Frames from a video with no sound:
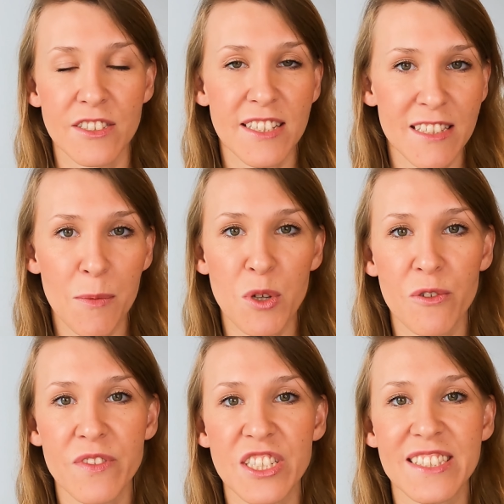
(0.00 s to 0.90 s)
czasami
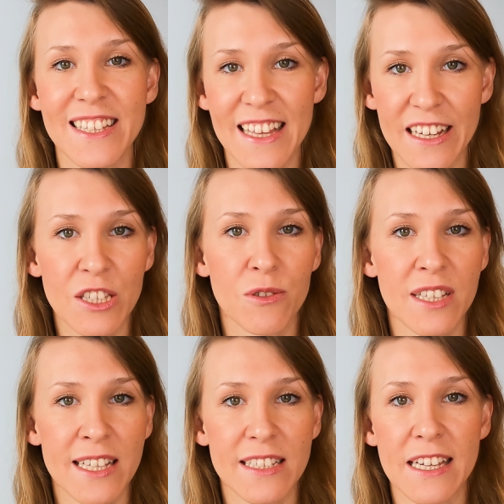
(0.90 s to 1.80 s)
również za takie
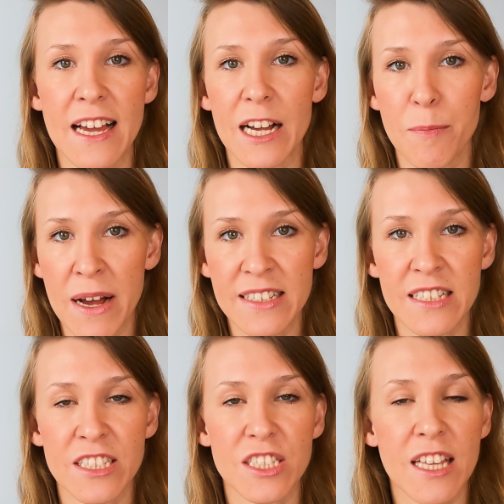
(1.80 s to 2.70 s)
dodatki jak
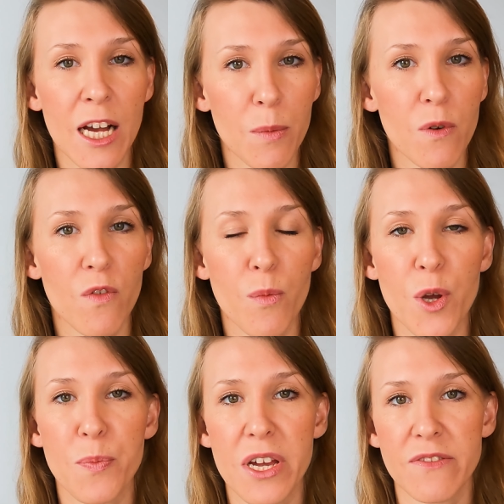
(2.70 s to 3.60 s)
masaż. Tak było w
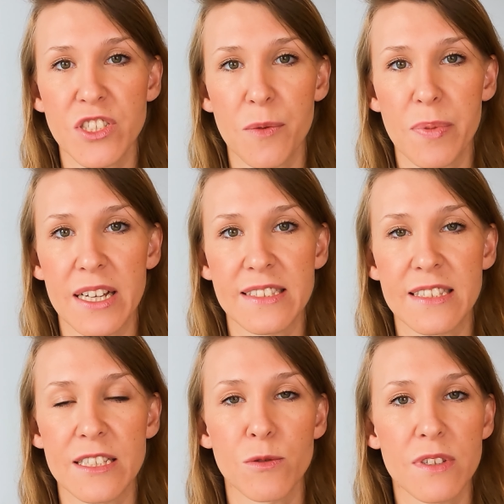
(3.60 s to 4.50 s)
mojej pierwszej
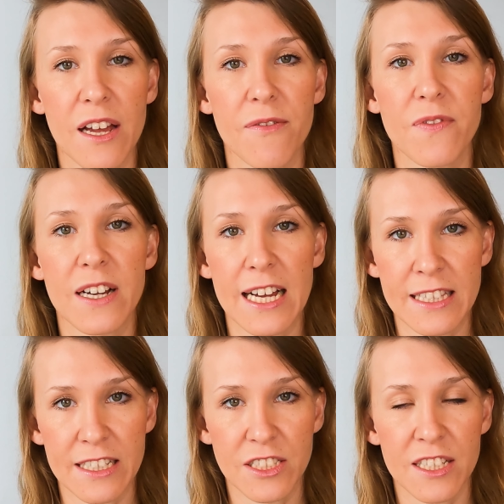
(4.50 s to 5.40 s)
pracy tutaj w
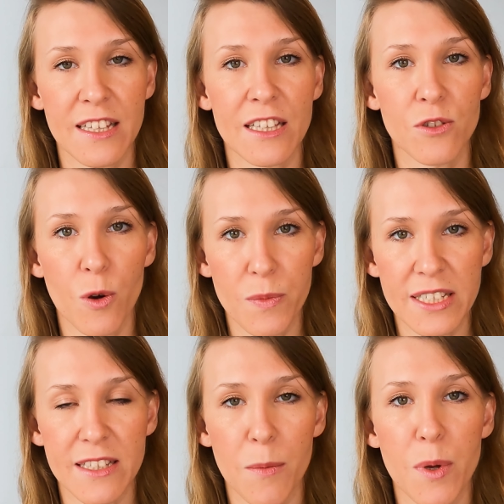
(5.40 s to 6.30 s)
Kanadzie.
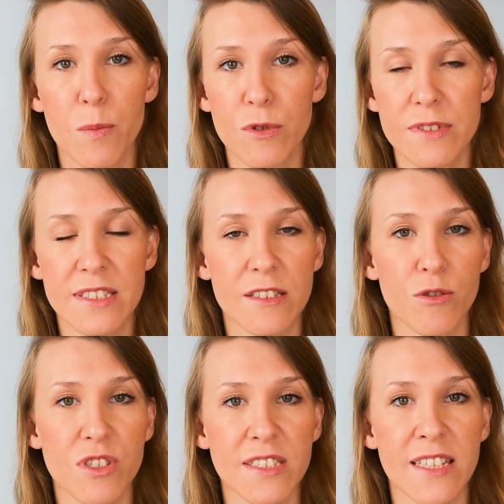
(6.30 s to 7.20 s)
Natomiast, aby móc
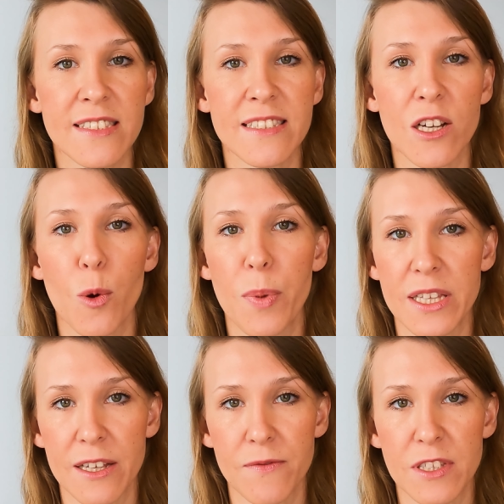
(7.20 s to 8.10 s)
skorzystać z tego
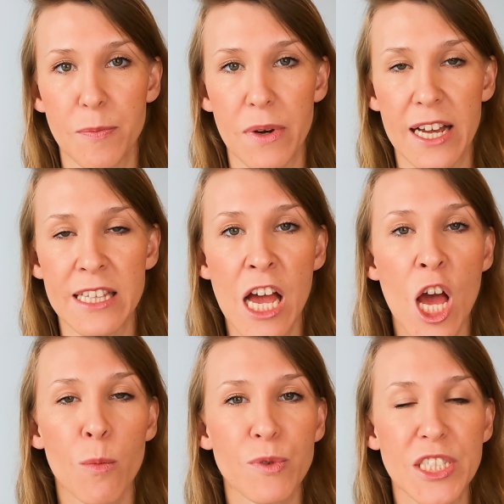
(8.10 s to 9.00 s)
Benefit Plan,
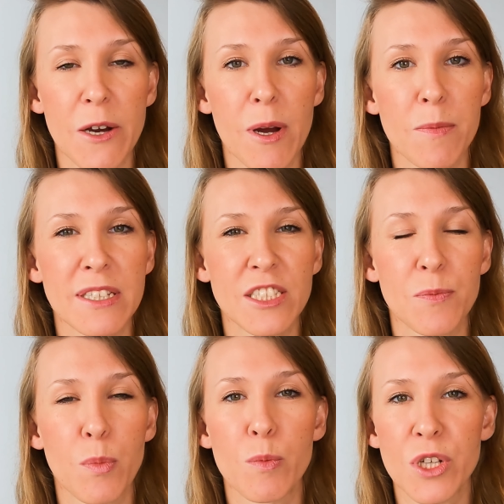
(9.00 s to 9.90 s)
musiałam mieć
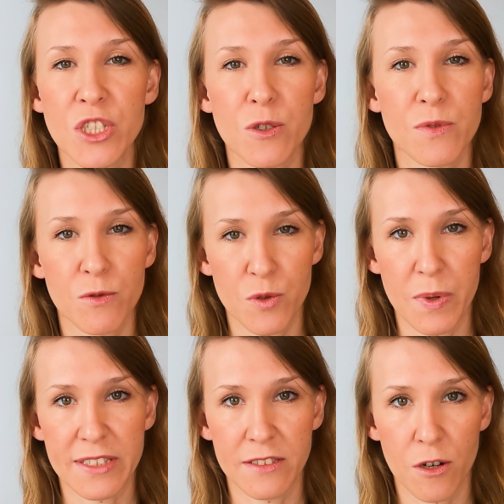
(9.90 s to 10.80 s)
publiczną
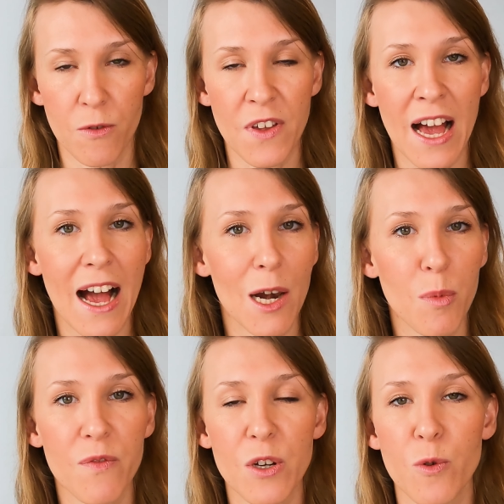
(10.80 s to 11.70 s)
służbę zdrowia
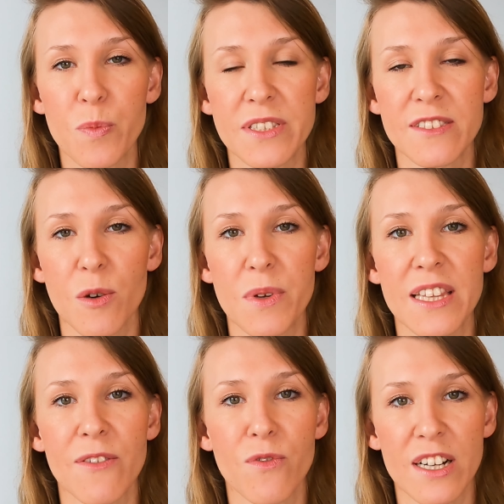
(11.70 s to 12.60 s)
albo wykupić sobie
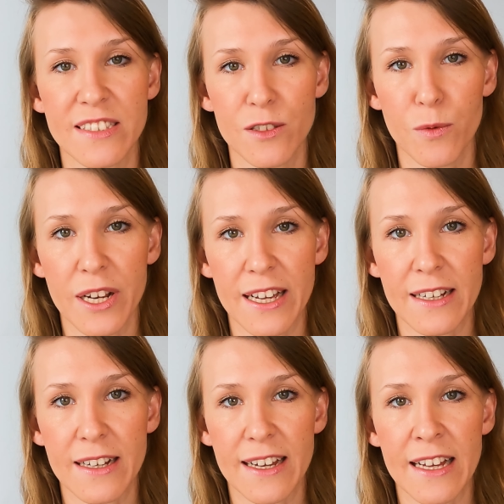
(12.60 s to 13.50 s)
na własną
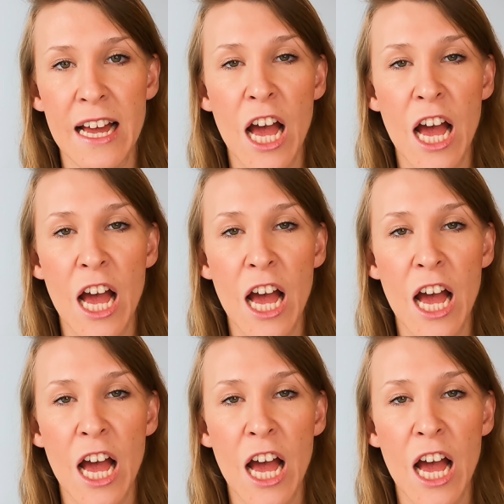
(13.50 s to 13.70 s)
rękę